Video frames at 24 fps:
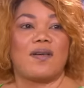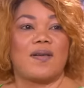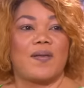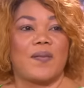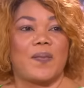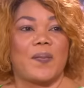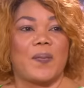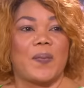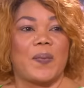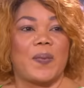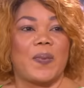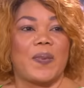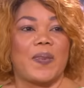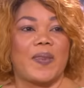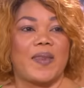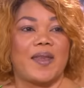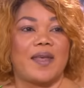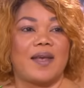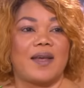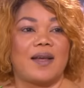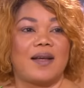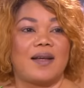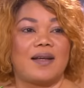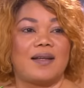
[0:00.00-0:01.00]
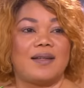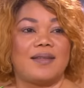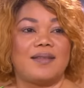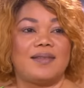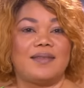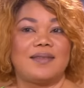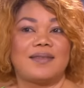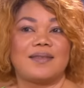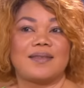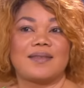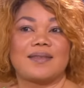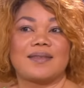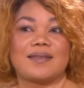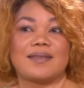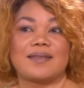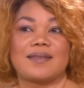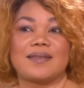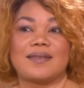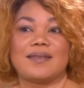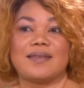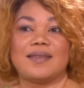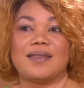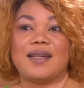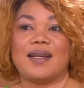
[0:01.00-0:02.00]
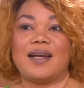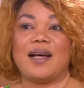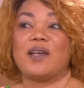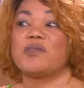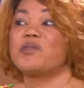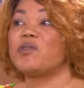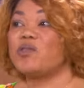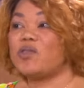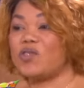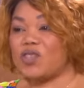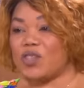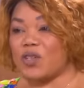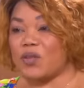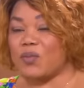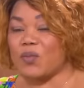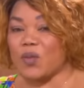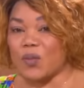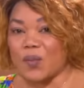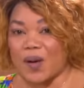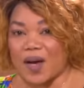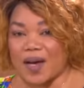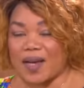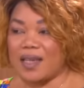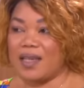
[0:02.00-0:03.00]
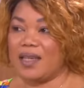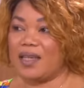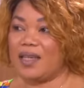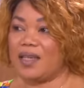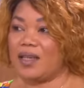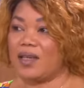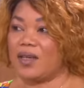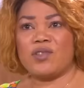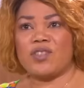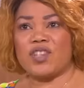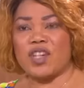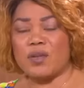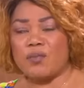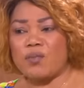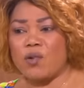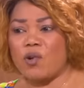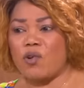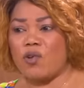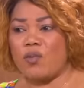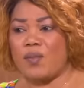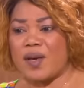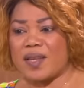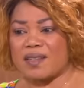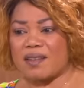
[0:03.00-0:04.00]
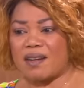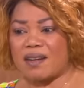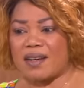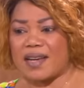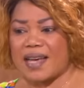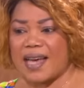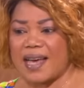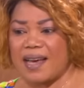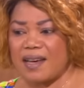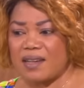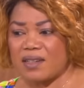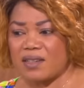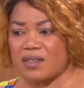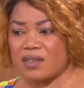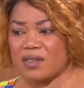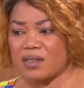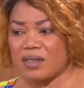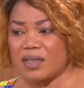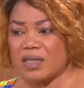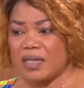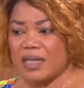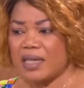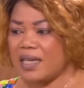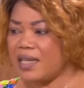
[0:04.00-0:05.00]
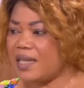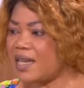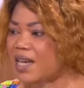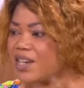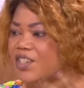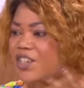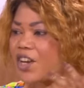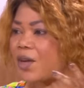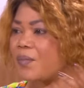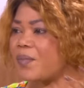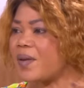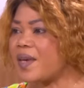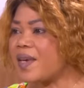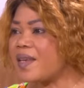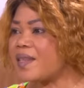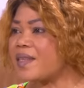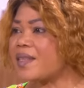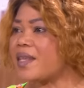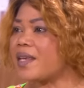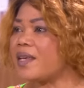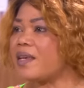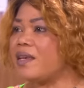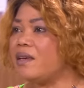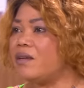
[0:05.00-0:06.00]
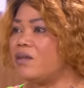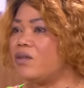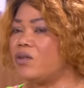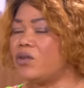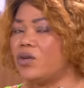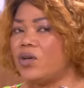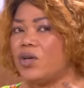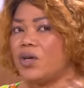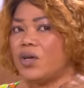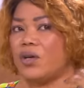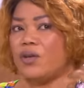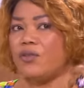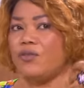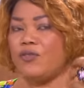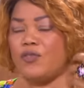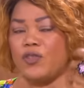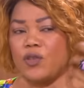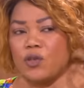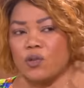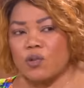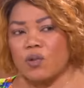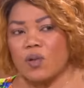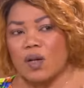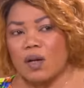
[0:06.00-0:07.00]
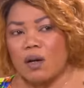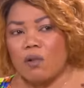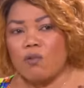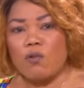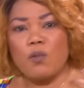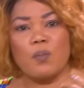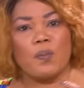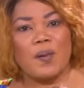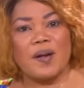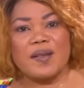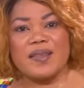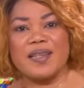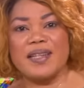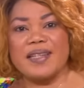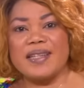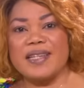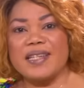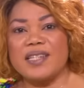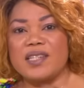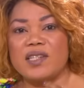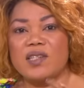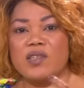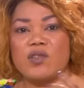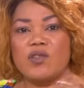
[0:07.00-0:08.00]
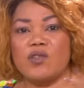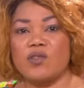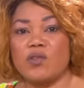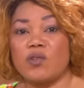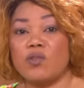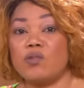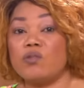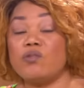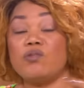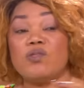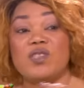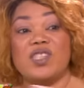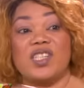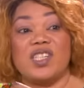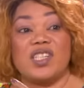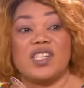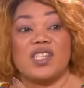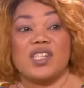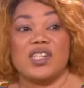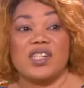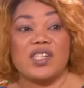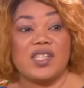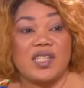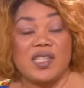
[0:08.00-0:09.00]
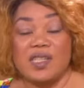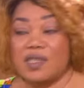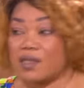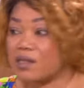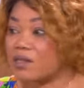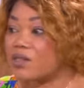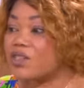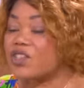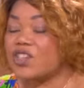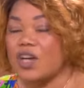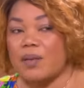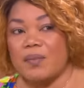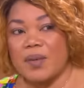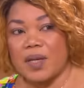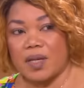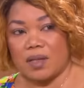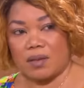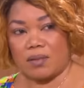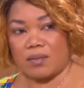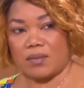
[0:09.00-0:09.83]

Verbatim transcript: êtes séparés au bout de trois ans, et alors à la suite Ensuite, j'ai eu mon mari. J'ai beau le mettre en garde, il n'a jamais été euh, violent ou prendre des décisions ou dirigiste, jamais.